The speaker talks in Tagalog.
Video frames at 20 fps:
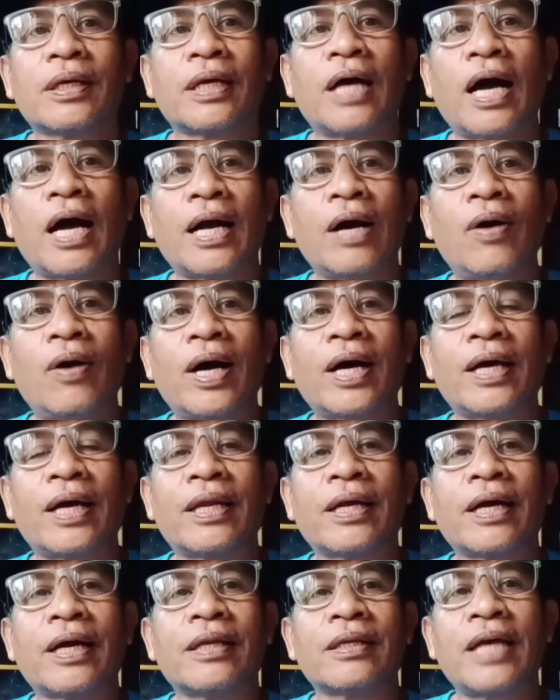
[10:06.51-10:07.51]
gagawa ka
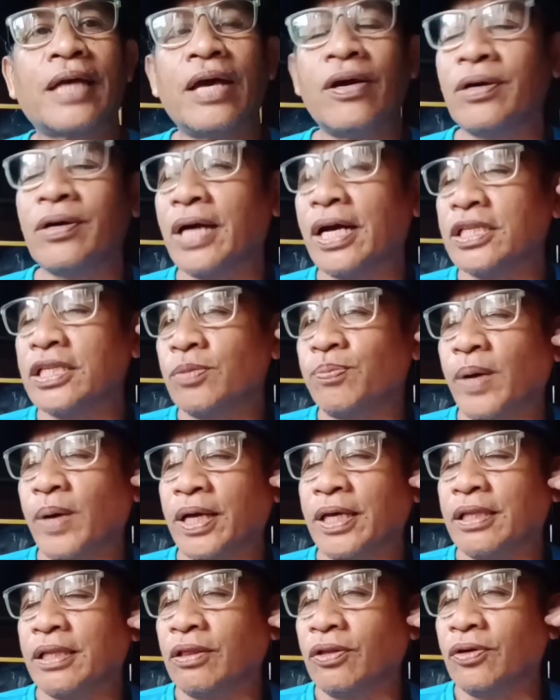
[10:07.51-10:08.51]
na ganyan ngayon guys
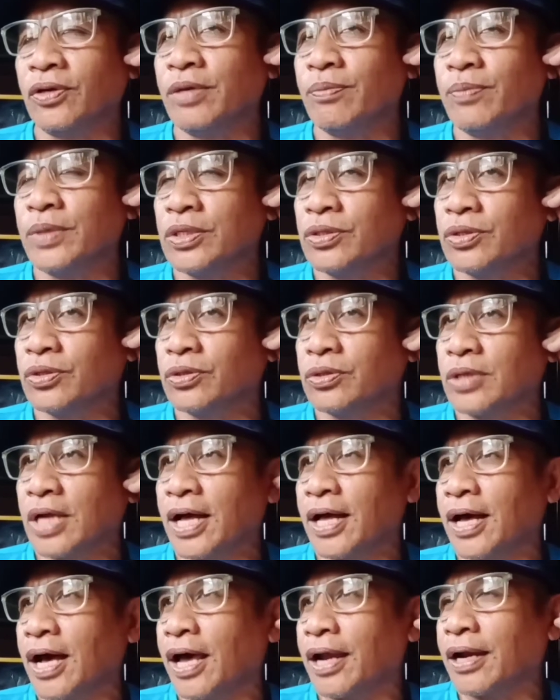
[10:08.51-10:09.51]
pag ito ay medyo
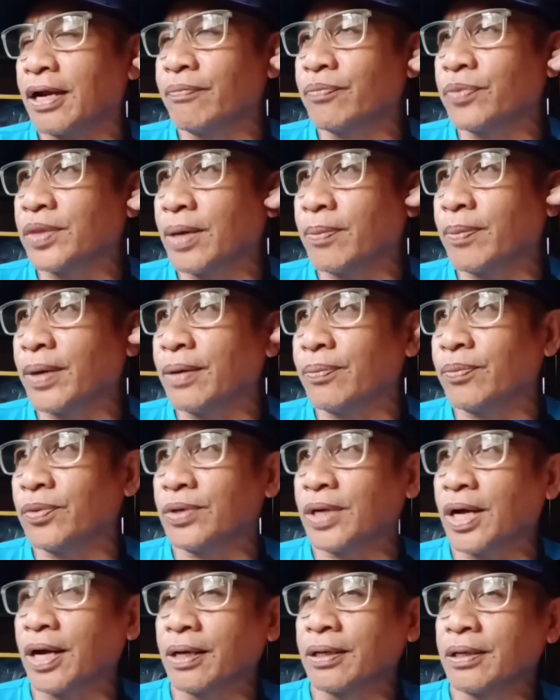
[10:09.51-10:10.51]
naaramdaman mo
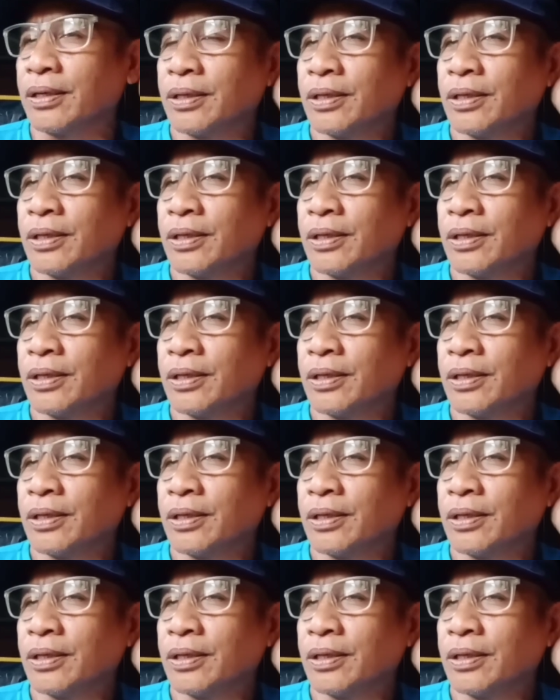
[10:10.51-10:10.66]
ng